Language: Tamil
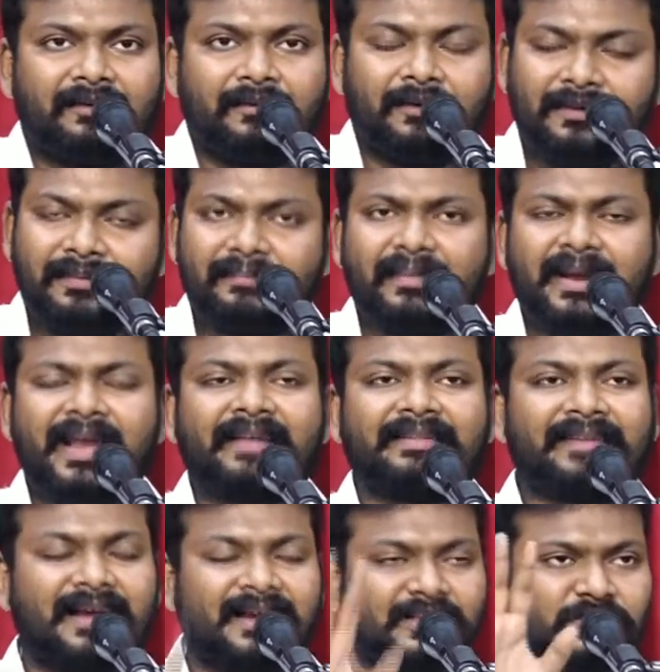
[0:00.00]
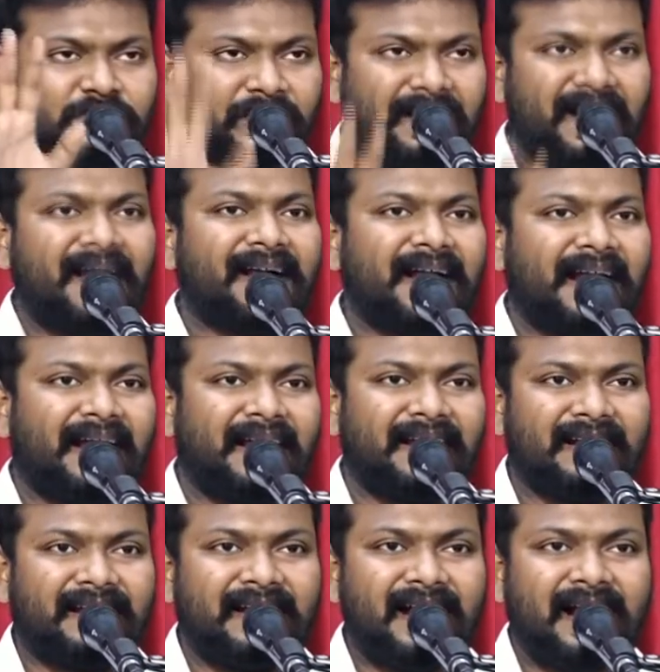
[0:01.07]
உண்மையை தான் சொன்னாங்க
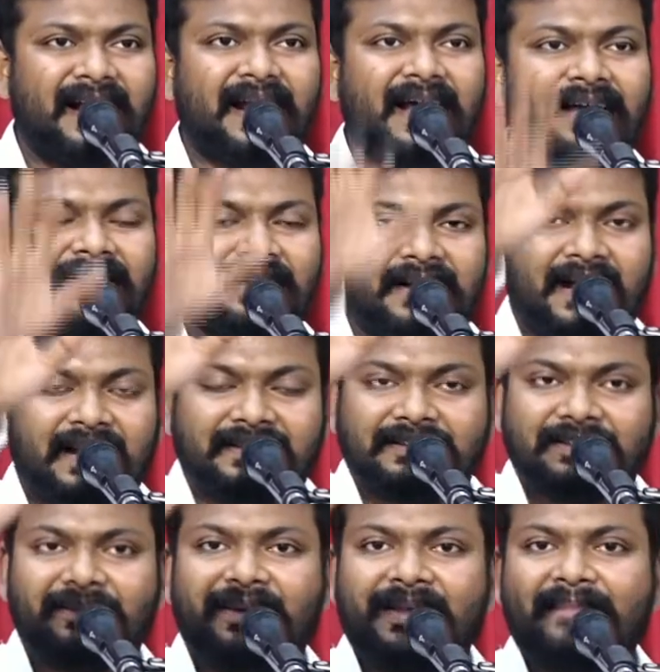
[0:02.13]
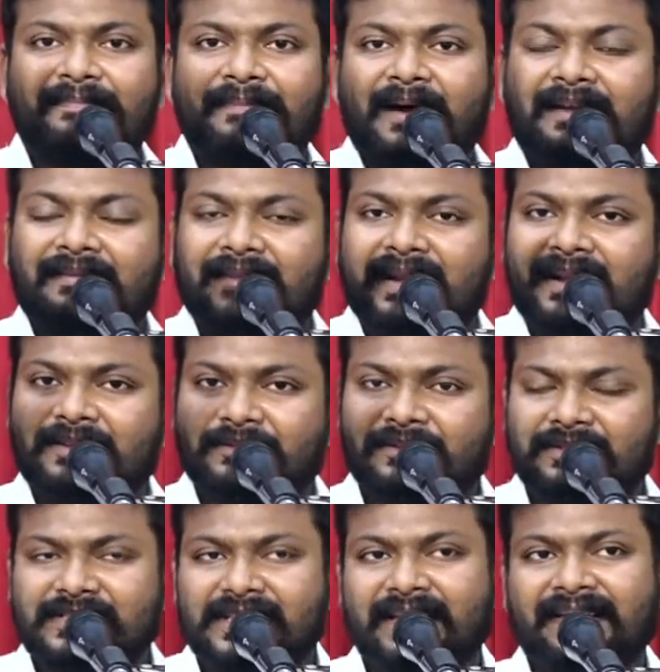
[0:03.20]
ஆனால் அது கர்த்தருடைய பார்வையில்
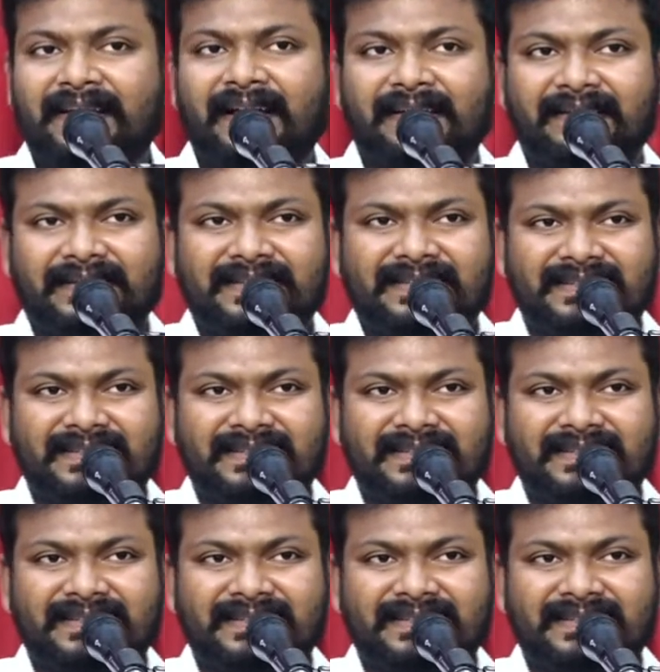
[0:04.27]
துர்ச்செய்தியாக இருக்கு